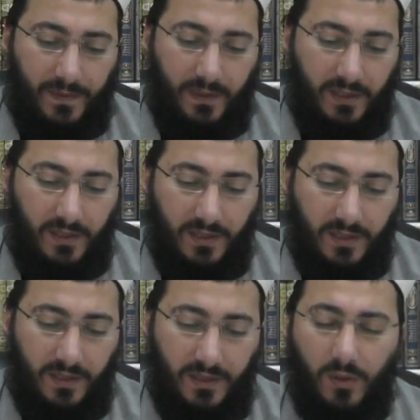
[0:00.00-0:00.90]
e,
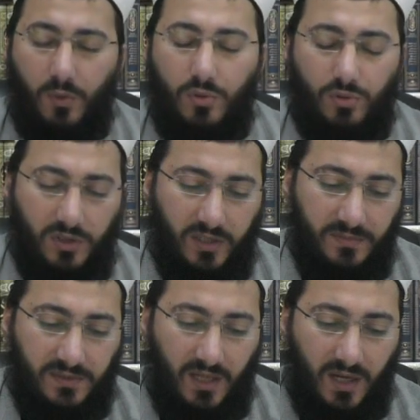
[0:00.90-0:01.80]
oruçlu
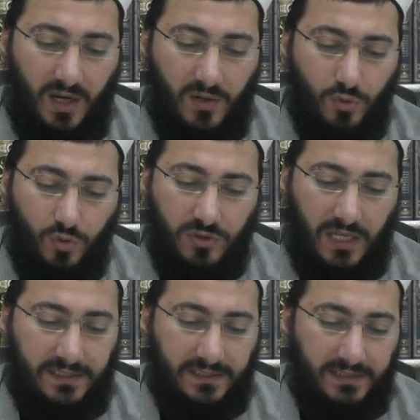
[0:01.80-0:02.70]
kimse
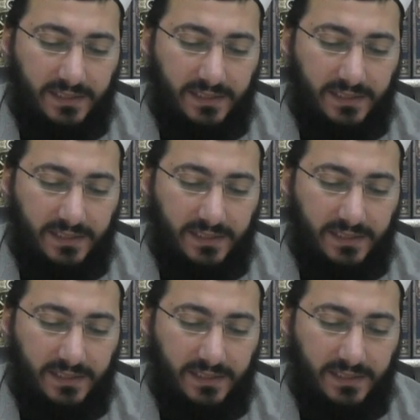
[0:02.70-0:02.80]
aruzzen